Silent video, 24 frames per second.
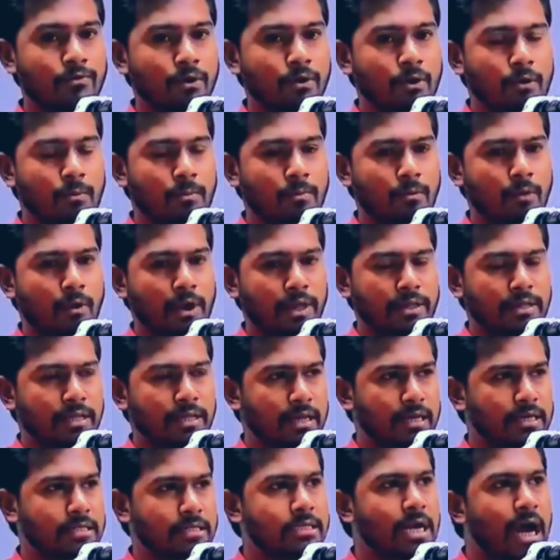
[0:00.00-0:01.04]
গত
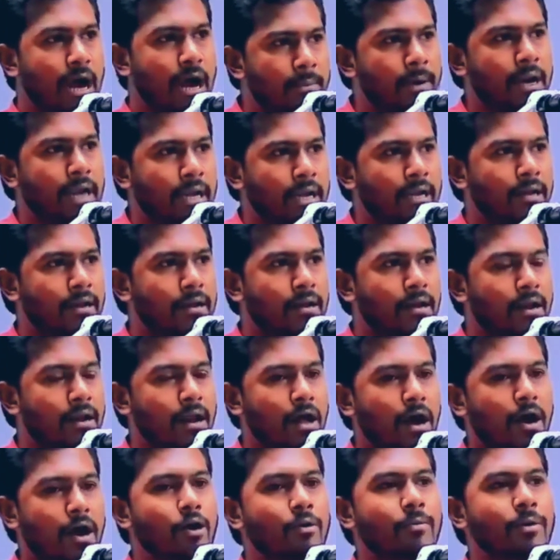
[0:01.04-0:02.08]
কয়েকদিন আগে শাহবাগে
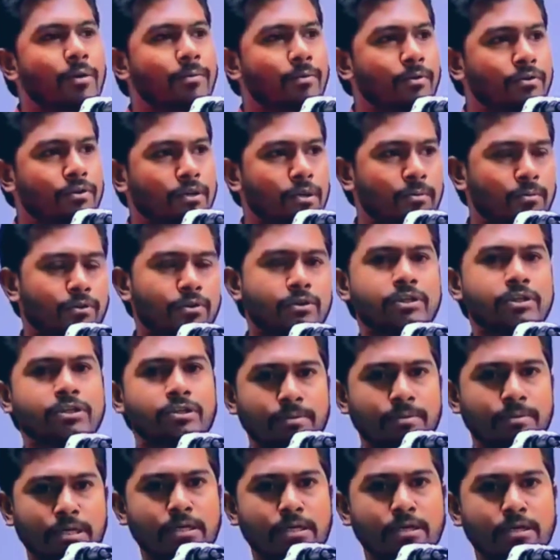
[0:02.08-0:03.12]
আওয়ামীপন্থী
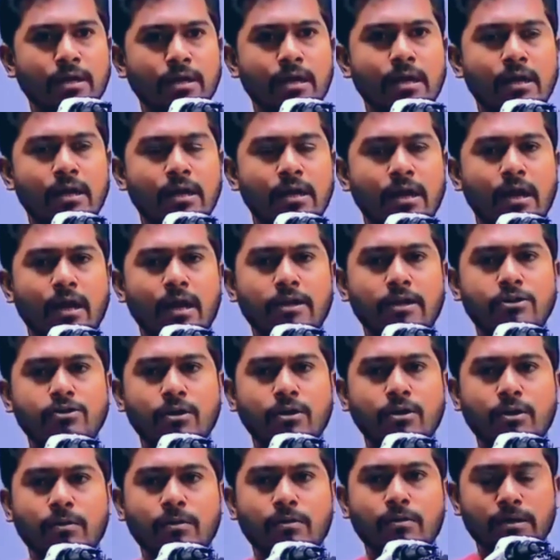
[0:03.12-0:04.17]
বুদ্ধিজীবীদের
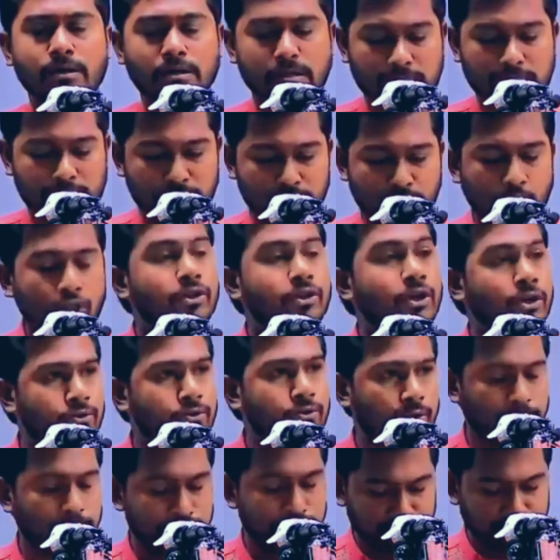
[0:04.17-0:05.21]
সতেরো
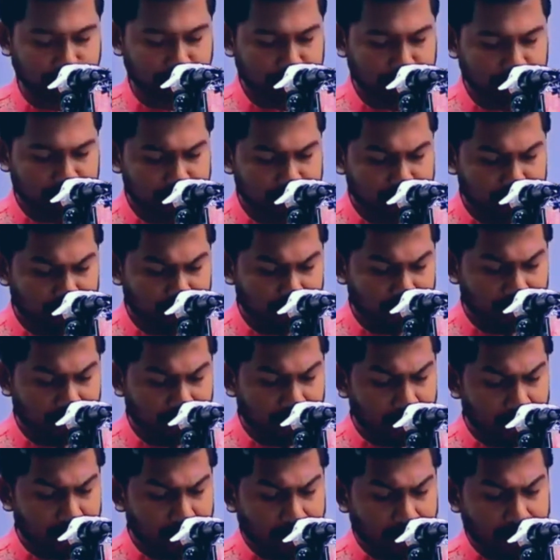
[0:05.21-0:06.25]
জন
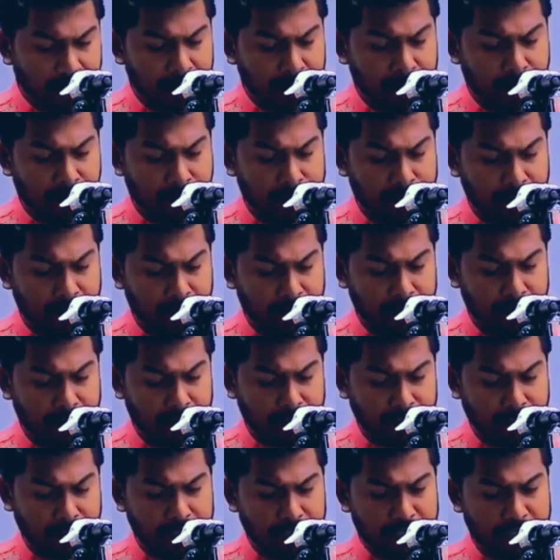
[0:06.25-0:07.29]
এই আপনার
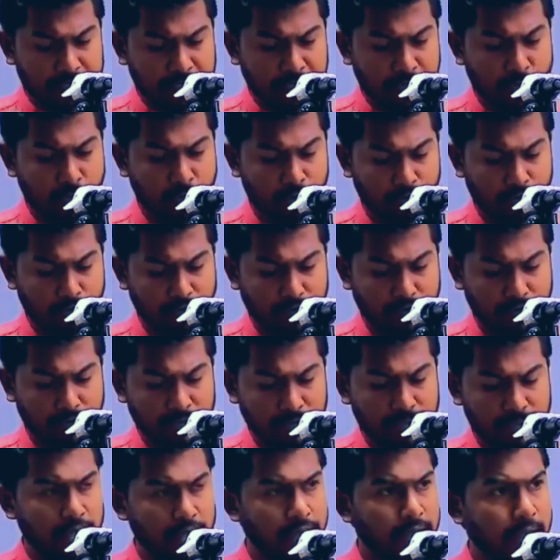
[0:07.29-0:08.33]
ইসের ঘটনায়
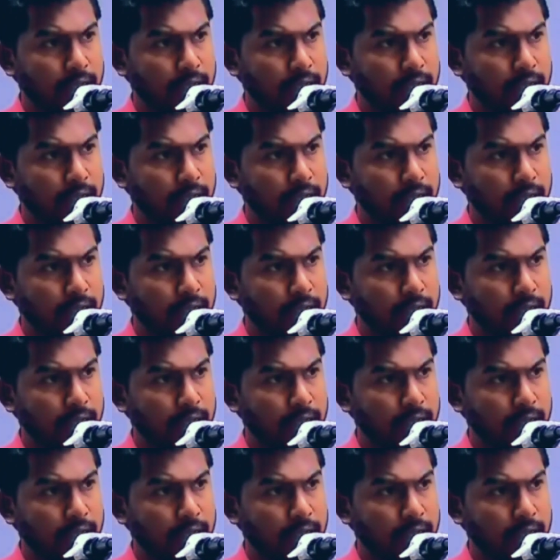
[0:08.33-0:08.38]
